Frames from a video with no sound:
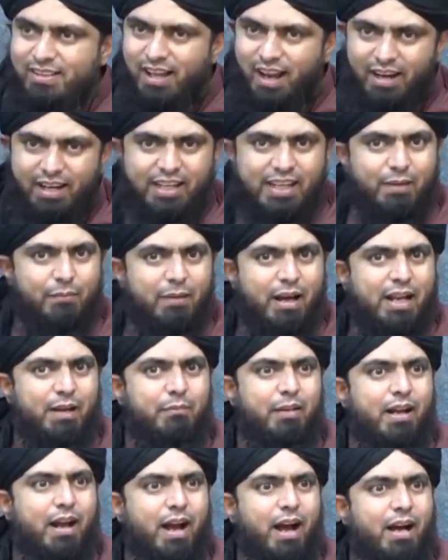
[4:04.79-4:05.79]
दाढ़ी के
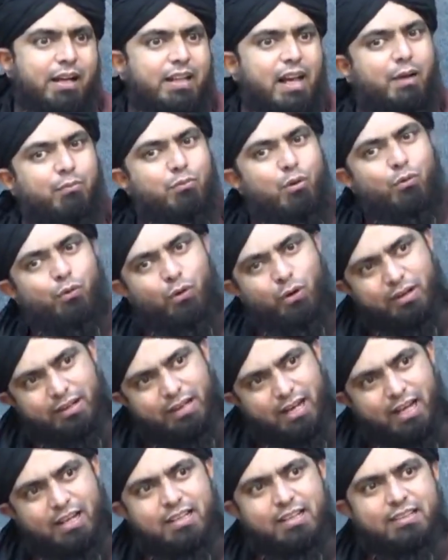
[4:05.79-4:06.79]
बारे में आके आपको फौरन
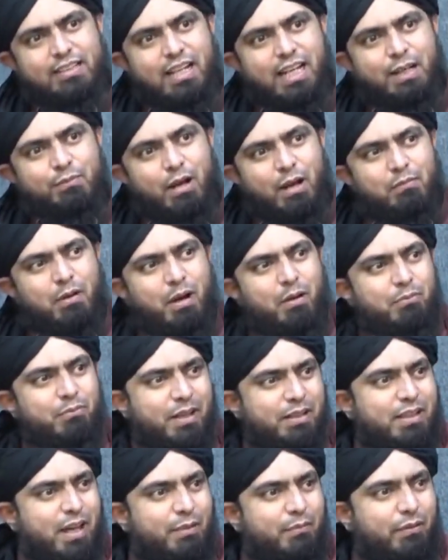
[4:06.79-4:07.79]
ख्याल आ जाता है कि माँ बाप
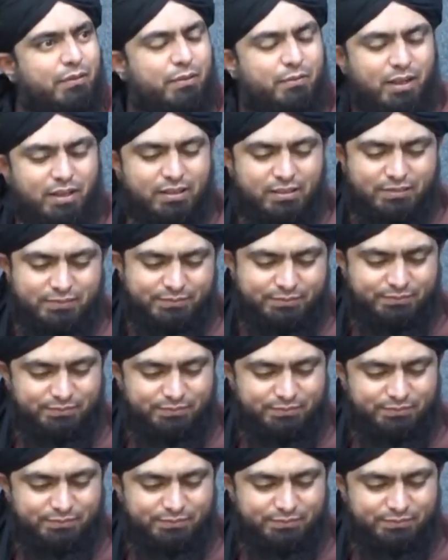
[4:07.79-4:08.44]
के ताबे फरमान